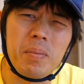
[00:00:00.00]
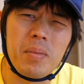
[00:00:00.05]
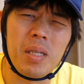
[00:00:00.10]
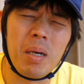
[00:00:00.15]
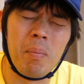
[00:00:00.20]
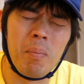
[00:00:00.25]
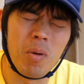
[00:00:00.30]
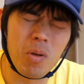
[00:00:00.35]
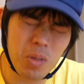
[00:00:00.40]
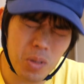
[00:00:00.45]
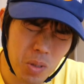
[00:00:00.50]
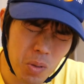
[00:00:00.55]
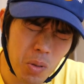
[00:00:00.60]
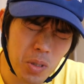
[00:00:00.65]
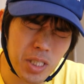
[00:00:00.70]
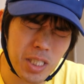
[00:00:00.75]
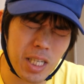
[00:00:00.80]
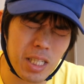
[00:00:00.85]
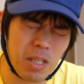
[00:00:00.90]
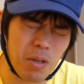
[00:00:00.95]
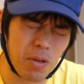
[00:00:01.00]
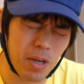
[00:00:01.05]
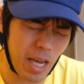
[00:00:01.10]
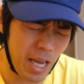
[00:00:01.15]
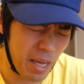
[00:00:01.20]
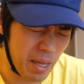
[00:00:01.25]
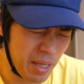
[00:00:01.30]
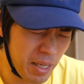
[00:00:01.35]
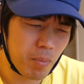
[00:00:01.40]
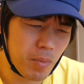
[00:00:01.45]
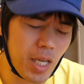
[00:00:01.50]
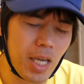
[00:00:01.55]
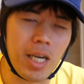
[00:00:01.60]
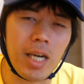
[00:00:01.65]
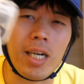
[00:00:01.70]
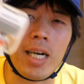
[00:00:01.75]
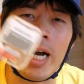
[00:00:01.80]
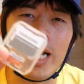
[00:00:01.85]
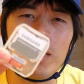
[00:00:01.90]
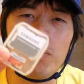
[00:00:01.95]
もっと欲しかったこれ。なん
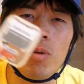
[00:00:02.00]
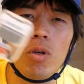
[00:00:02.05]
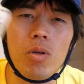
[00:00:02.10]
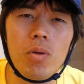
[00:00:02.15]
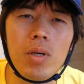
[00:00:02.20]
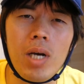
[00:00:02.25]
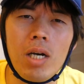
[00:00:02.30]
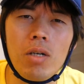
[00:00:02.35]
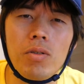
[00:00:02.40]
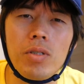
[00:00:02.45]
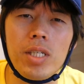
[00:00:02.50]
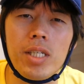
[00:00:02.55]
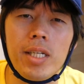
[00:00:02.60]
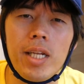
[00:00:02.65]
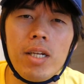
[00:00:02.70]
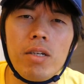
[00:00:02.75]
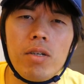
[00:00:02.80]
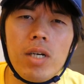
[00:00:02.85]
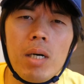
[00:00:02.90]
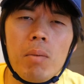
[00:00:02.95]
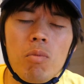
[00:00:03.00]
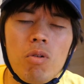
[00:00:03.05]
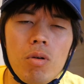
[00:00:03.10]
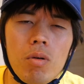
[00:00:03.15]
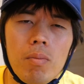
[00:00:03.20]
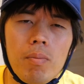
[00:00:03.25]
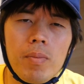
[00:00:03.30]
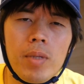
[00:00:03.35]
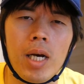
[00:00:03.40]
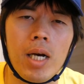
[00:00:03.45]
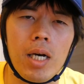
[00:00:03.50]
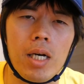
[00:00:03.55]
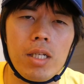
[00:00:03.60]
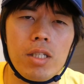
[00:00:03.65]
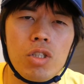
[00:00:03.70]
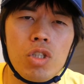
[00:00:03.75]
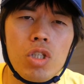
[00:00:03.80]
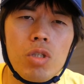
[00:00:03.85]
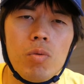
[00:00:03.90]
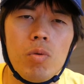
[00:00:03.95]
か買い物カゴに入れるが、もうなん
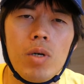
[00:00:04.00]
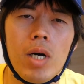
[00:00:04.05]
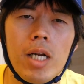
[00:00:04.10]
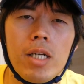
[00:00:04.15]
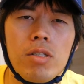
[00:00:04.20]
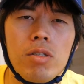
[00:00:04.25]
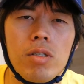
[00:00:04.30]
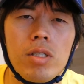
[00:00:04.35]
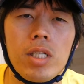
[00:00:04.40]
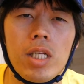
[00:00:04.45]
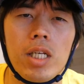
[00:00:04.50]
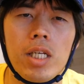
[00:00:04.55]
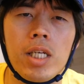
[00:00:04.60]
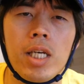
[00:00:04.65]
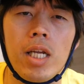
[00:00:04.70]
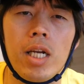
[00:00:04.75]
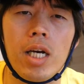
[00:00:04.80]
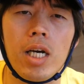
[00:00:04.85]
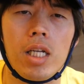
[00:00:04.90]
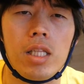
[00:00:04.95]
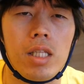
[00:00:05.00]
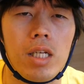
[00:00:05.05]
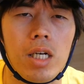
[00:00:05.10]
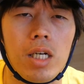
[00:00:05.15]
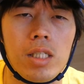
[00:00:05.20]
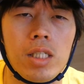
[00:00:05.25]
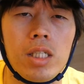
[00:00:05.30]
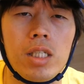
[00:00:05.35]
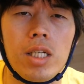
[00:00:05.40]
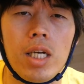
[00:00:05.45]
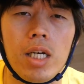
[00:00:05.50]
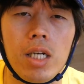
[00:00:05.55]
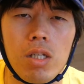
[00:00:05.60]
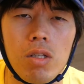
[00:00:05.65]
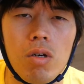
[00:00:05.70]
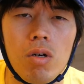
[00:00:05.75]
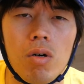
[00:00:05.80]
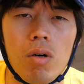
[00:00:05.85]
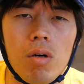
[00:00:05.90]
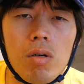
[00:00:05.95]
か注文ありすぎていけなかったかしんないけ
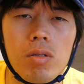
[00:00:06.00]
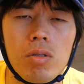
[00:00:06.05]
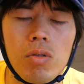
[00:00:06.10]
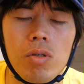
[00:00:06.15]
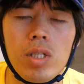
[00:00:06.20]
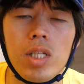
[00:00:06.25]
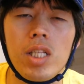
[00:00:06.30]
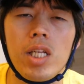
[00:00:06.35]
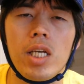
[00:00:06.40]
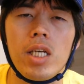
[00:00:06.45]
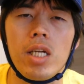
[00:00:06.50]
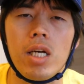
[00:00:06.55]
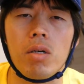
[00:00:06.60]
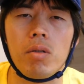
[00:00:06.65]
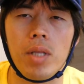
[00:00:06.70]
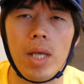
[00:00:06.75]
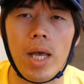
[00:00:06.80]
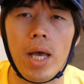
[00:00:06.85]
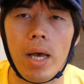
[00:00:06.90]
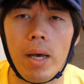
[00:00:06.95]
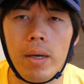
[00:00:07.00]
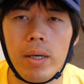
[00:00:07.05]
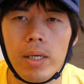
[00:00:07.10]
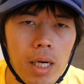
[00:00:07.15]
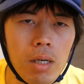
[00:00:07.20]
ど、それでできなくて、